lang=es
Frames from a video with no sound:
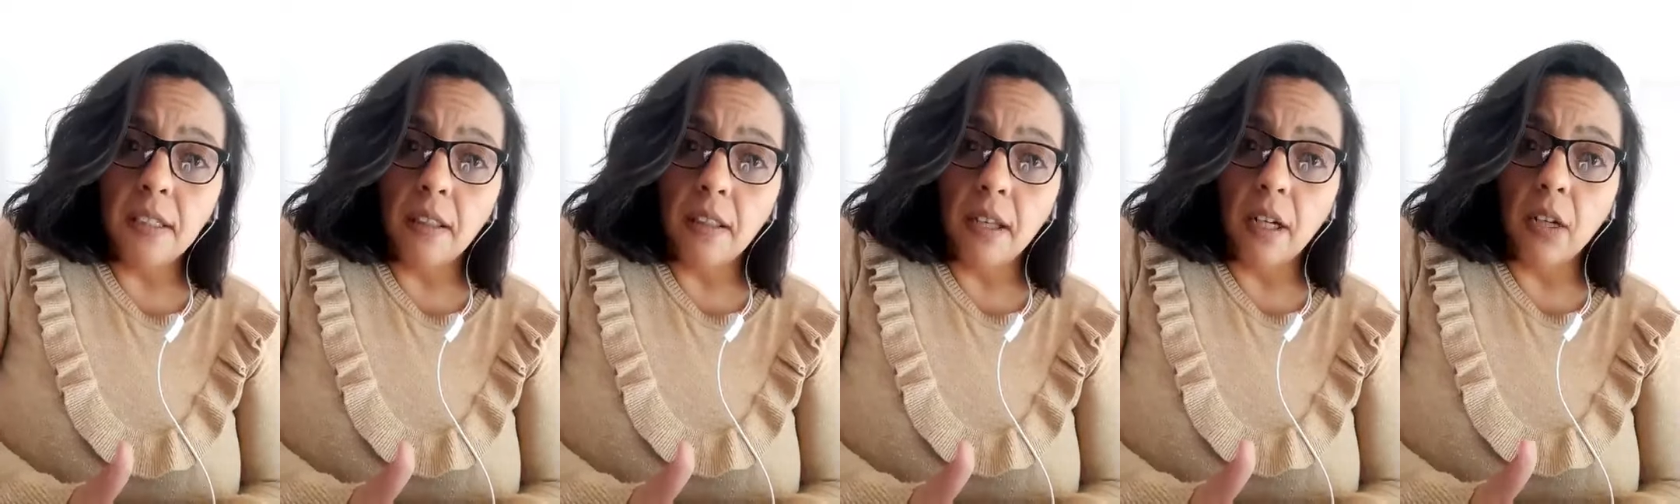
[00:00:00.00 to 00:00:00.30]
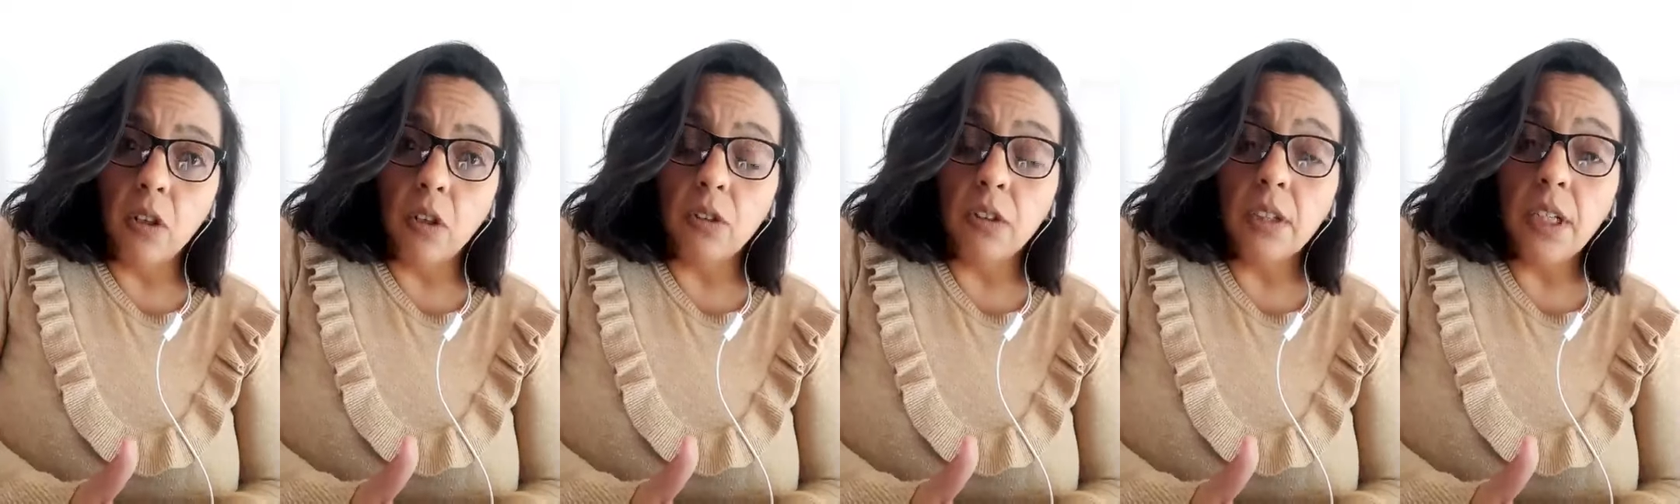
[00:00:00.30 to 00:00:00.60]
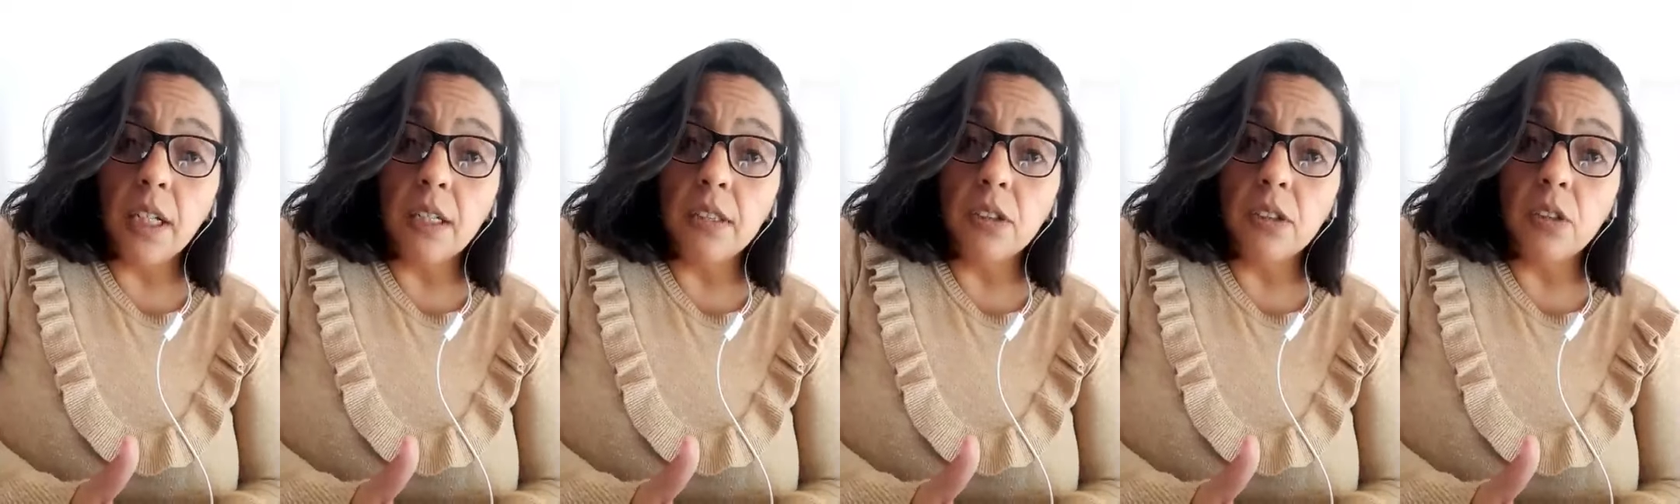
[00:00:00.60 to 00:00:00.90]
del
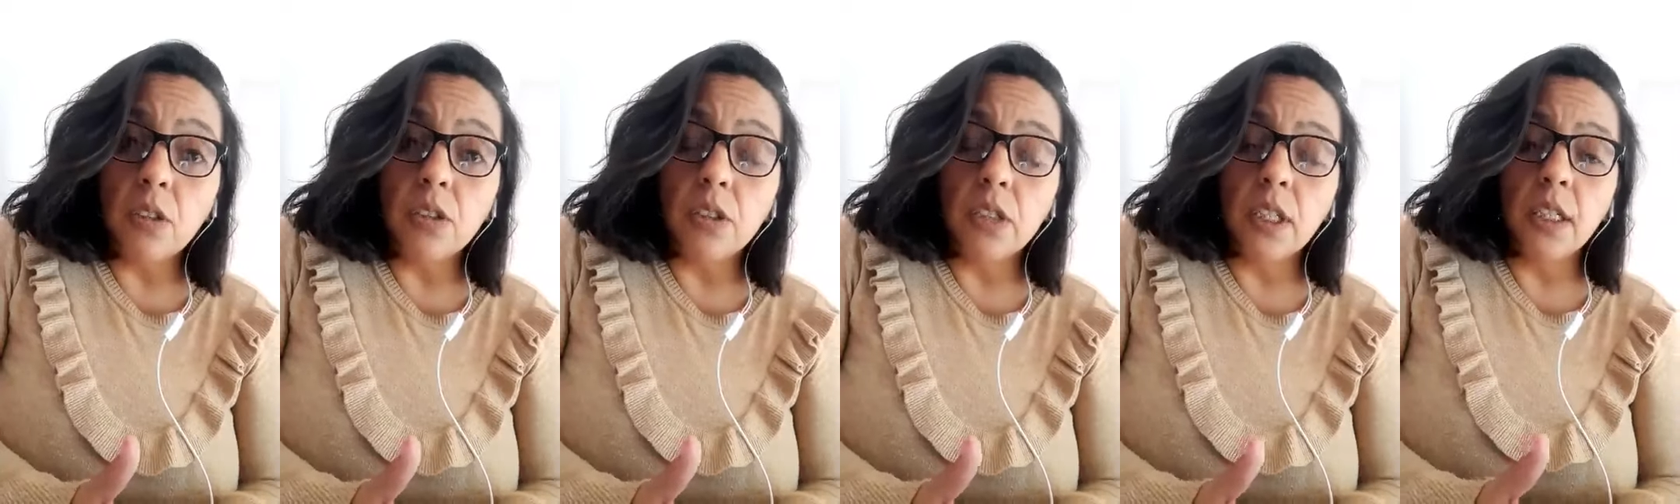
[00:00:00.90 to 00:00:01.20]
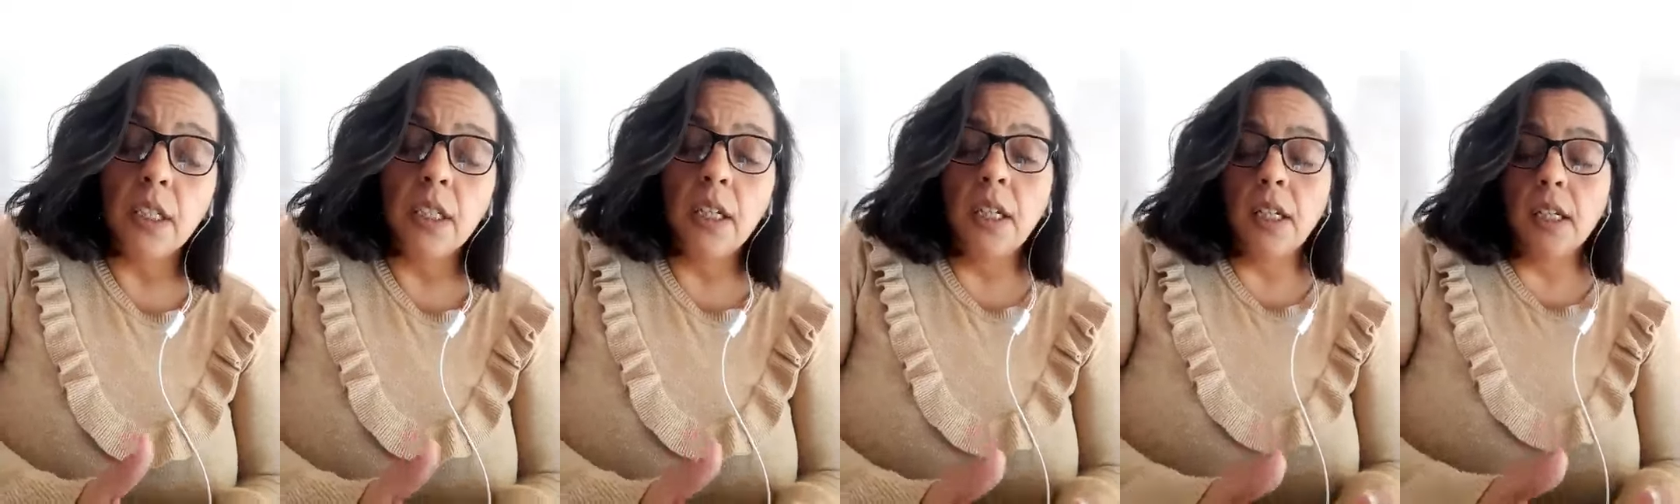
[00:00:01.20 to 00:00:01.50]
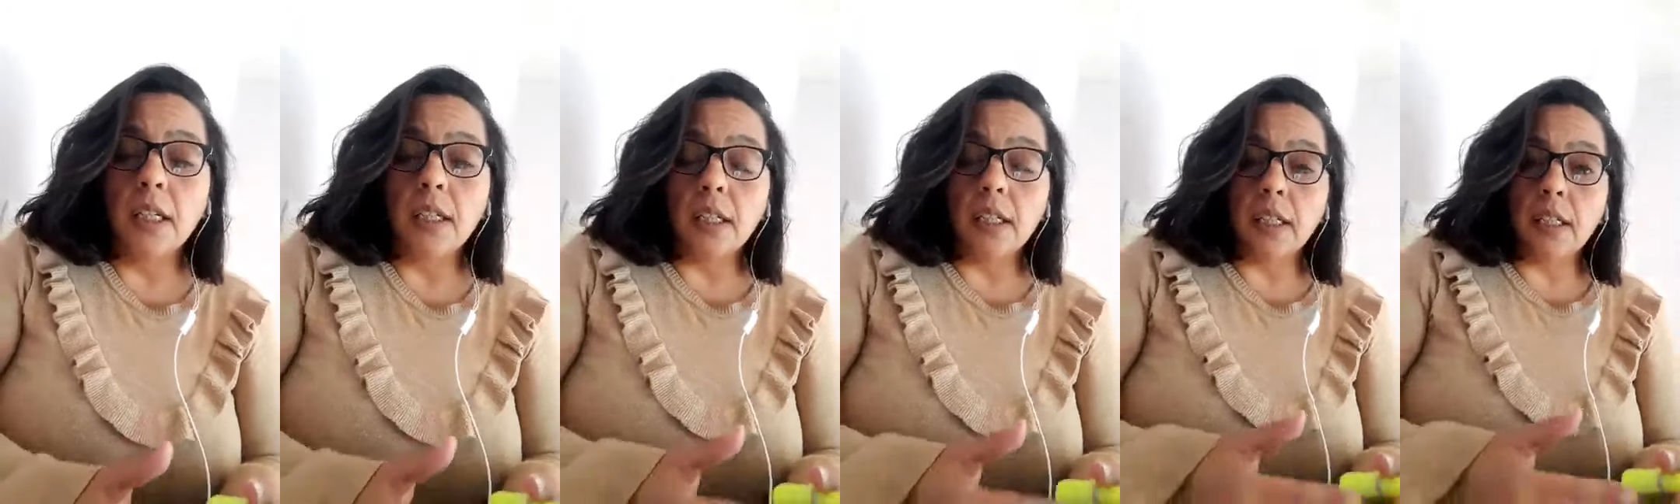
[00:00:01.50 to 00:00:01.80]
contexto, ¿sí?
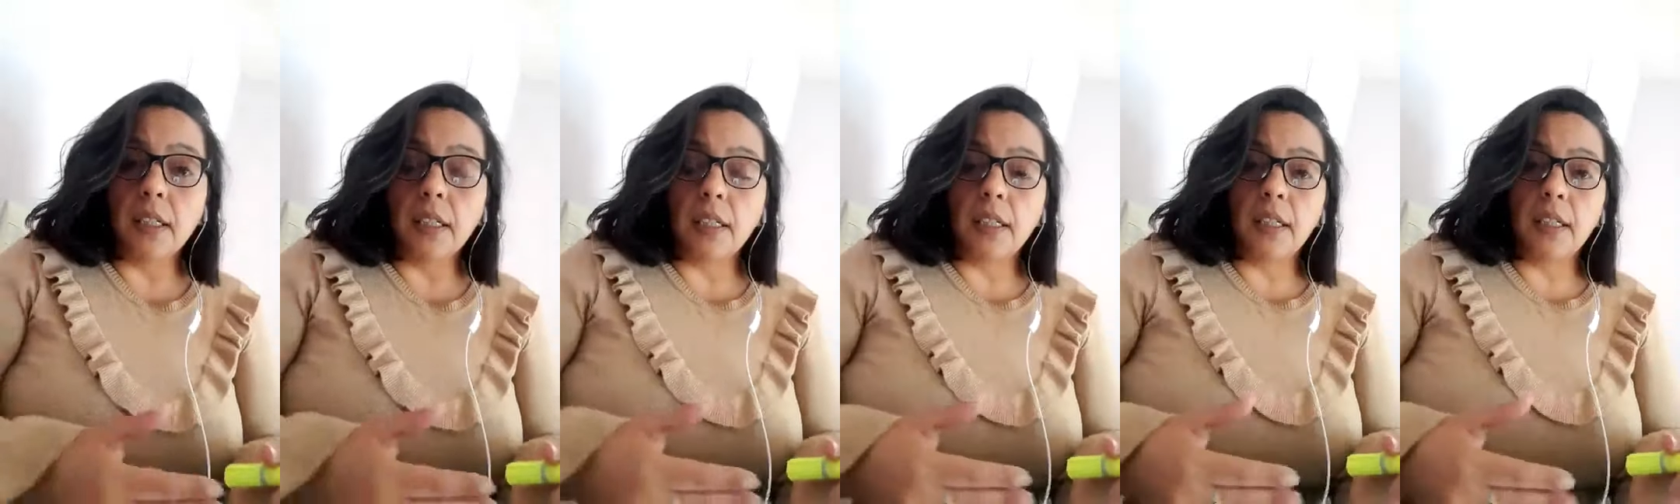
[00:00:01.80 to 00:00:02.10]
Y,